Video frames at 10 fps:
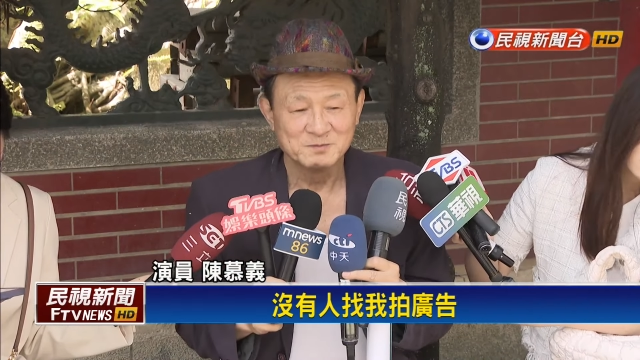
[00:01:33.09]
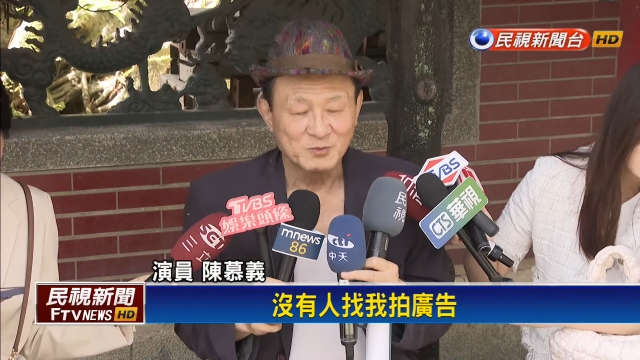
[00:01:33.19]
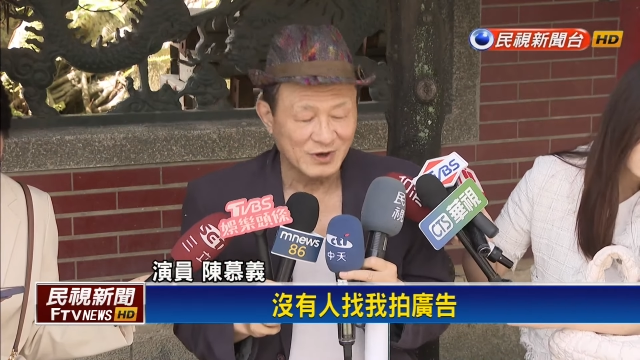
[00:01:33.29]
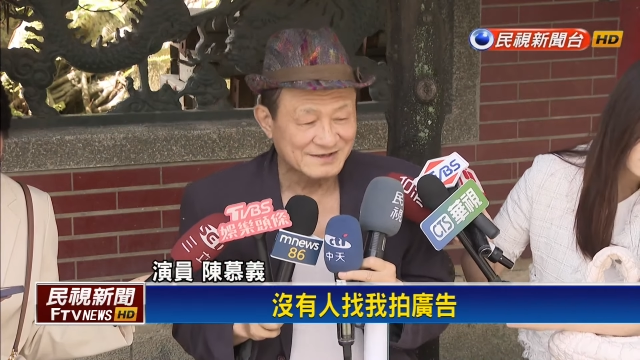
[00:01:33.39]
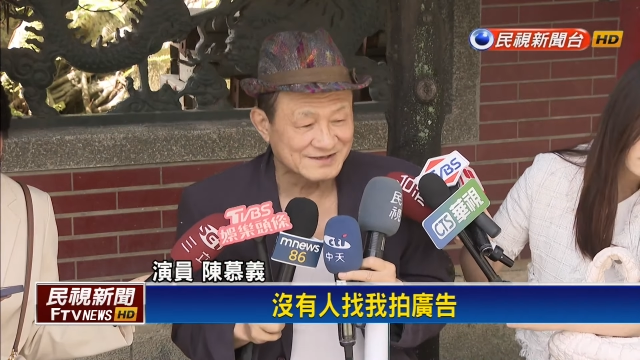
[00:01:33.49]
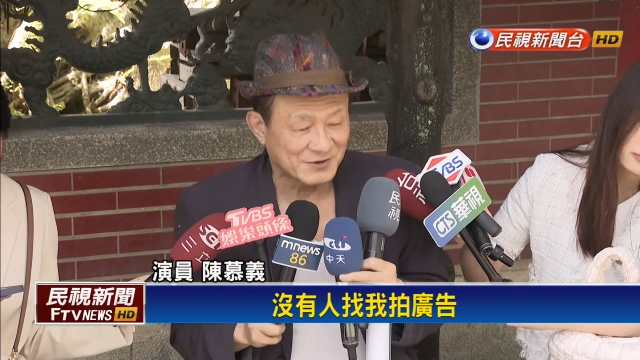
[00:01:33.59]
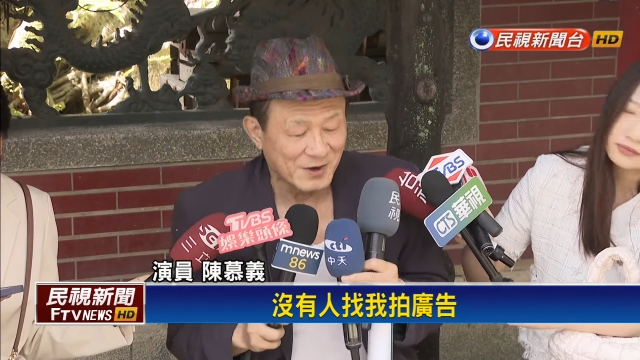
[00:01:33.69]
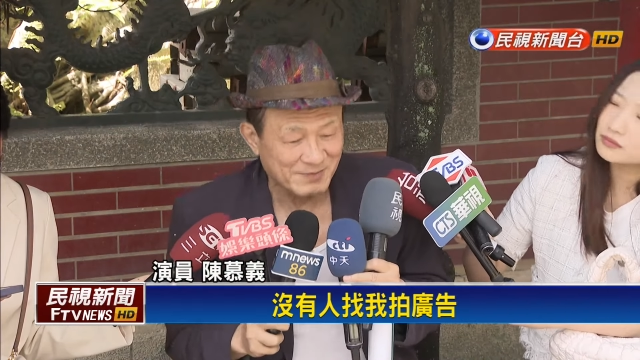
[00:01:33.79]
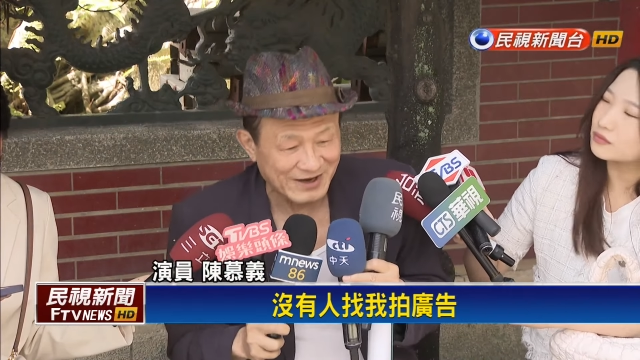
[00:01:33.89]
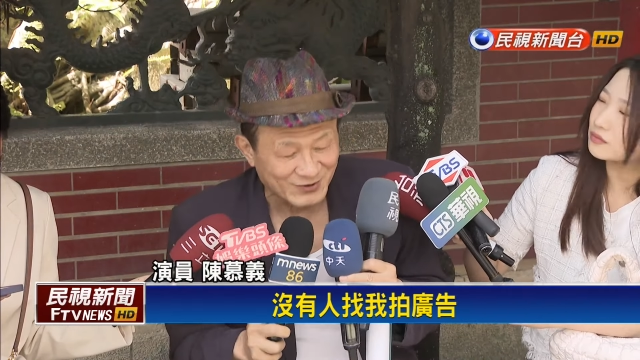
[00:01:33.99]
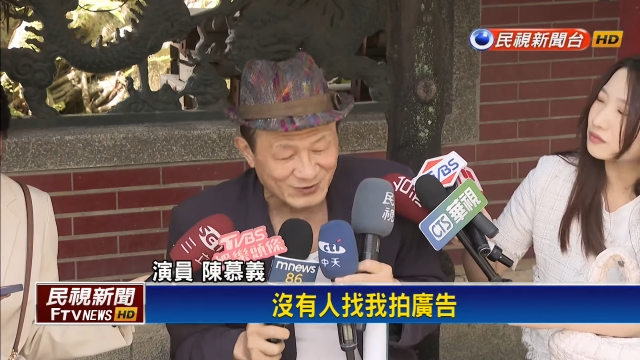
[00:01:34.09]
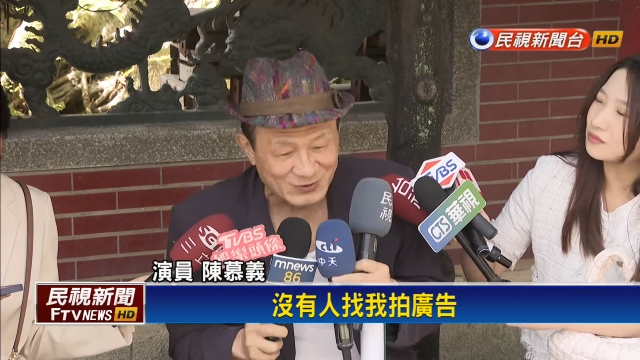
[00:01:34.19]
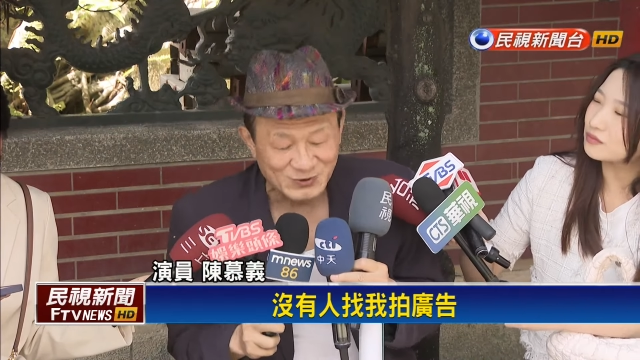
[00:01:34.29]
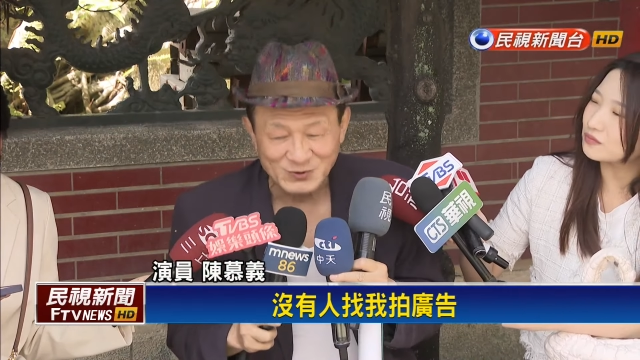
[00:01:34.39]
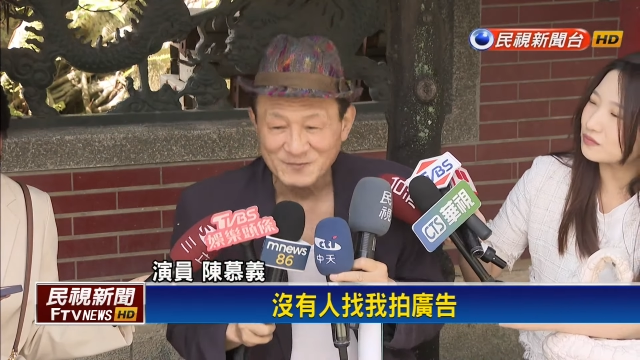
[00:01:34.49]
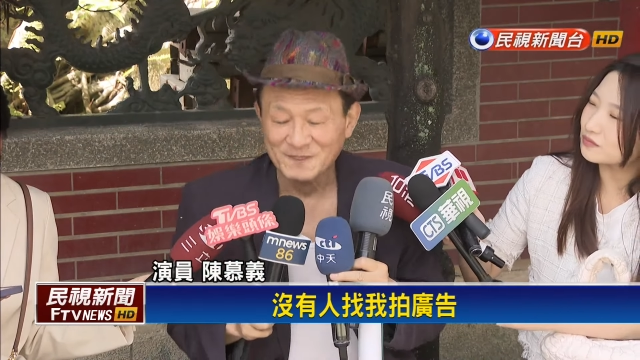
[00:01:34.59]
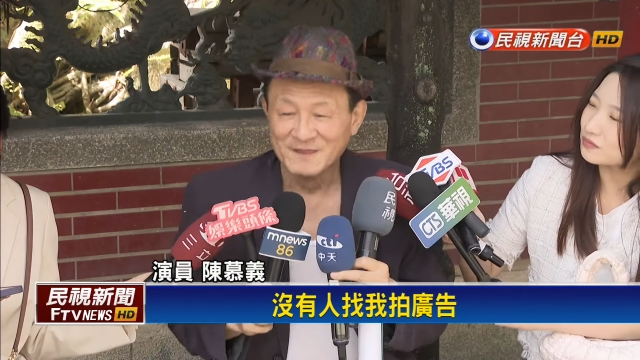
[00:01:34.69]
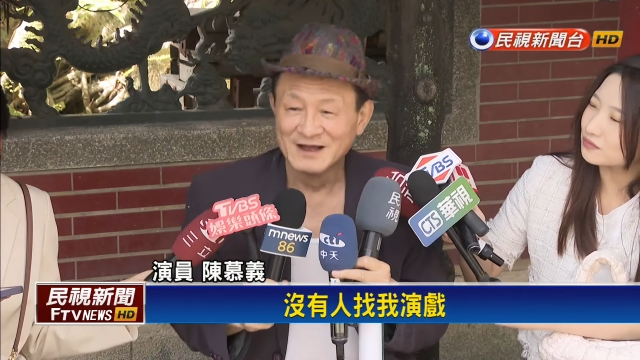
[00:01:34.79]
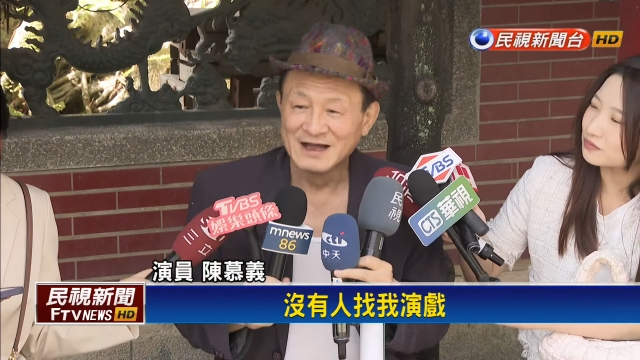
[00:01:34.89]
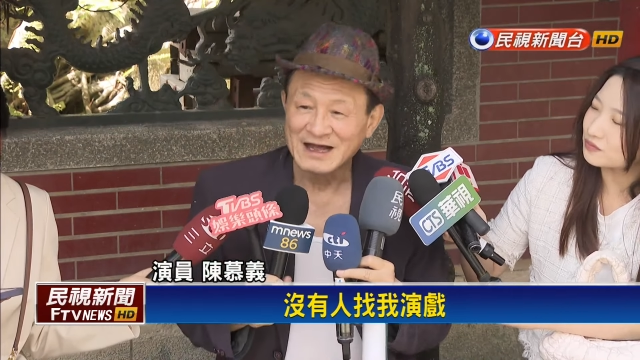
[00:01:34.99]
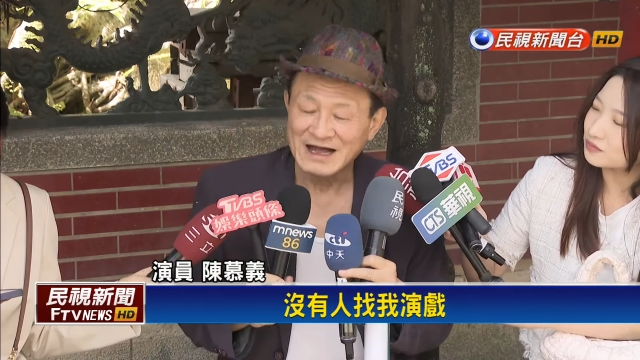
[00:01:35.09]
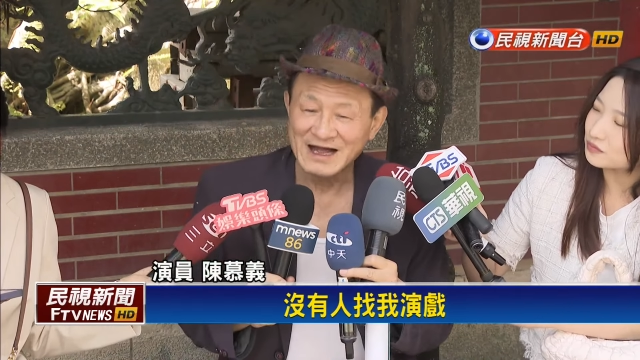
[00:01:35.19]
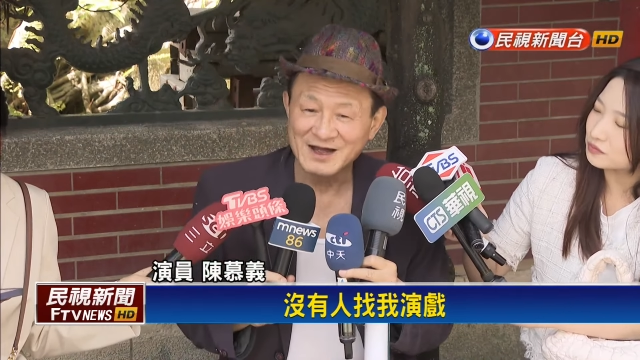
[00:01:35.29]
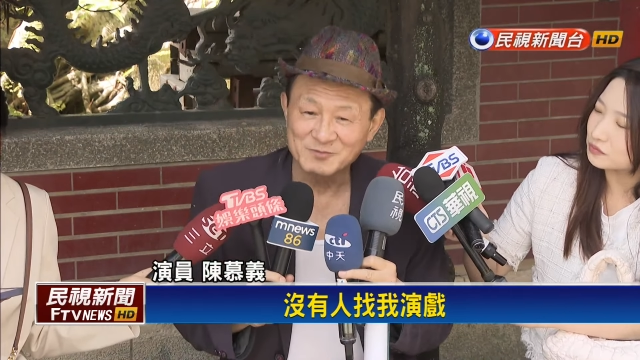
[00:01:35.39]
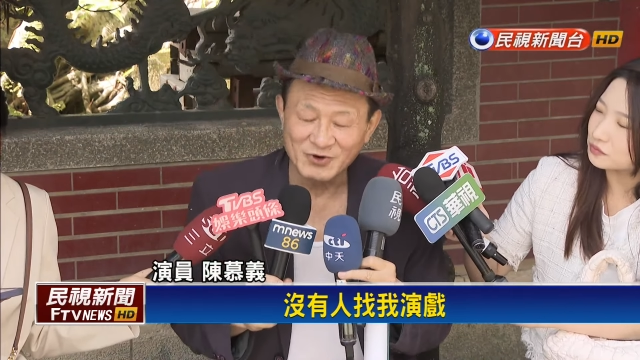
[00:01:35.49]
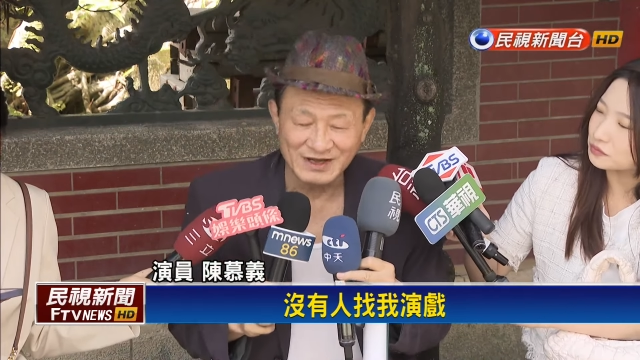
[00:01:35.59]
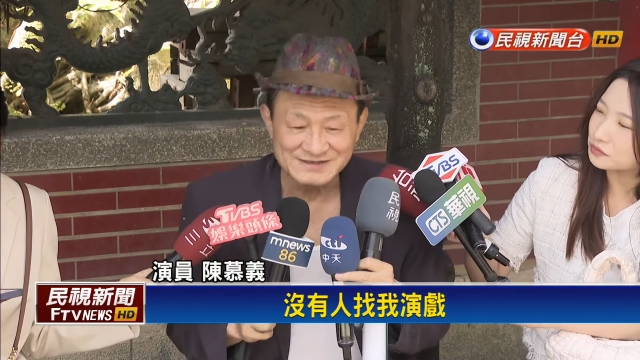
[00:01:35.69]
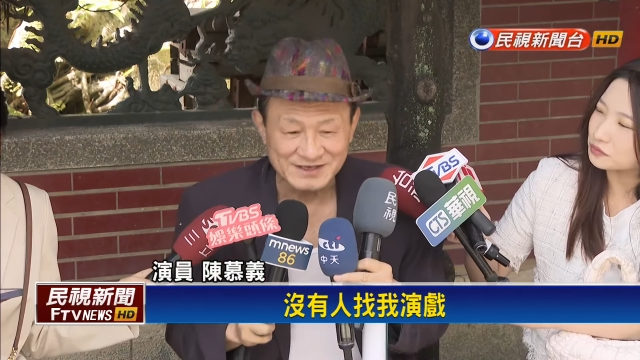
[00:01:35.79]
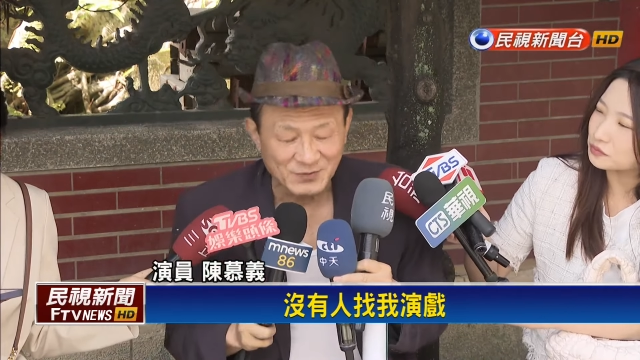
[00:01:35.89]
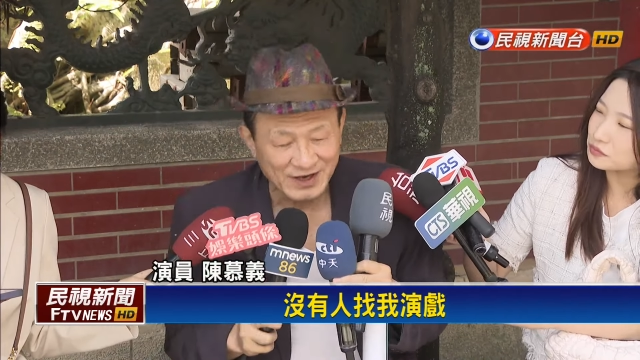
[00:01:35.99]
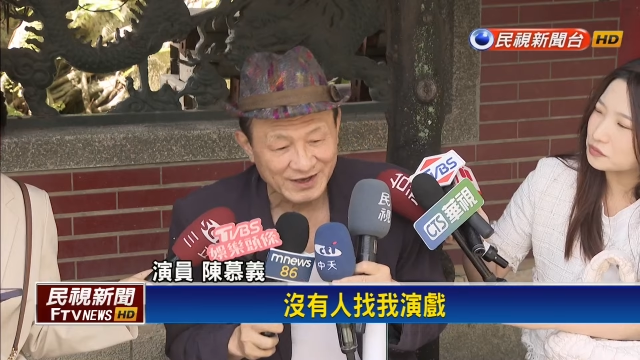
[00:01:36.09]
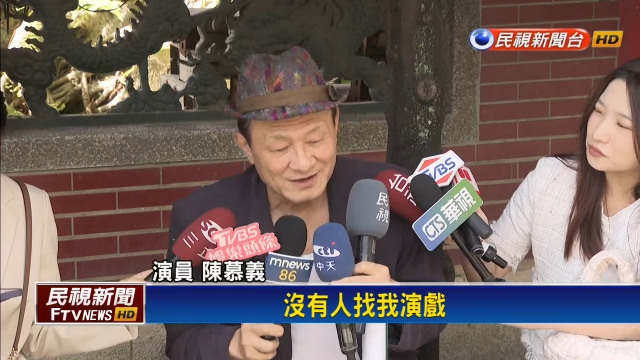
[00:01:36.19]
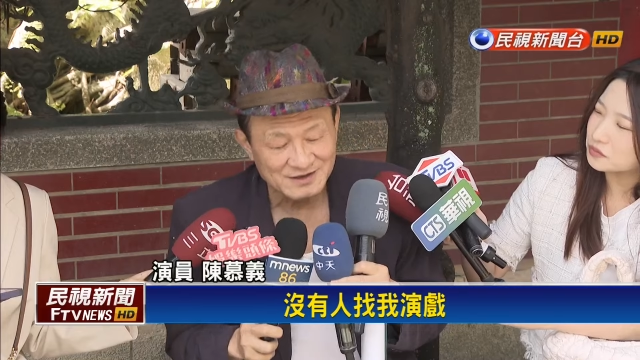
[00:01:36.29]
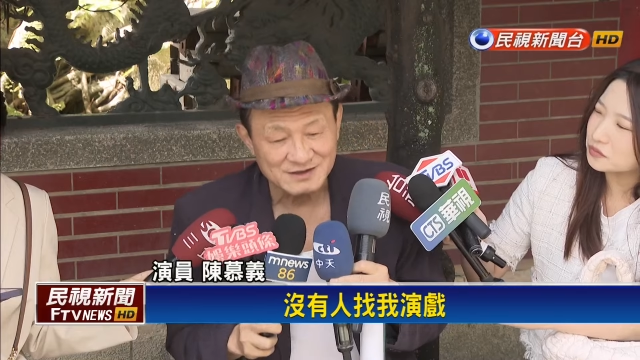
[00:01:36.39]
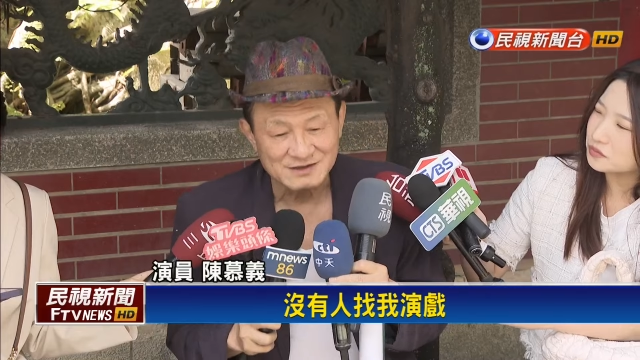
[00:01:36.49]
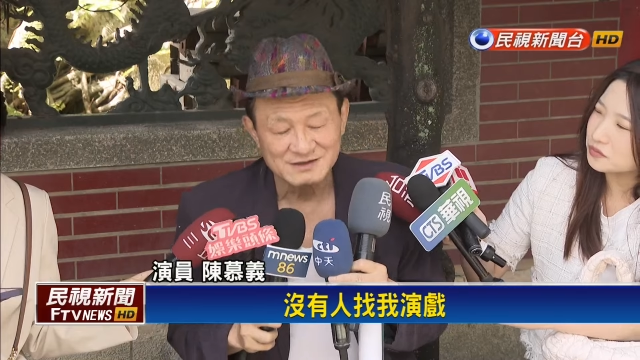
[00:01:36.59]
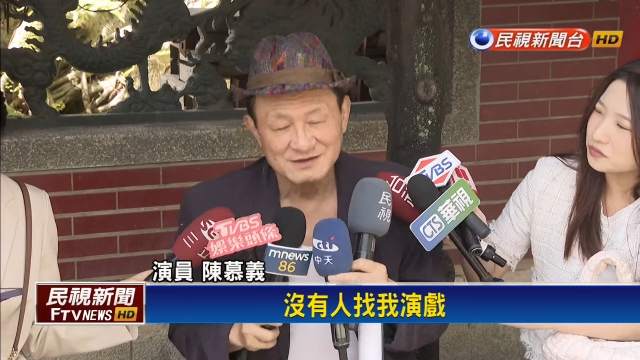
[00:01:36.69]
无人再给我拍广告。啊！不能找我演戏。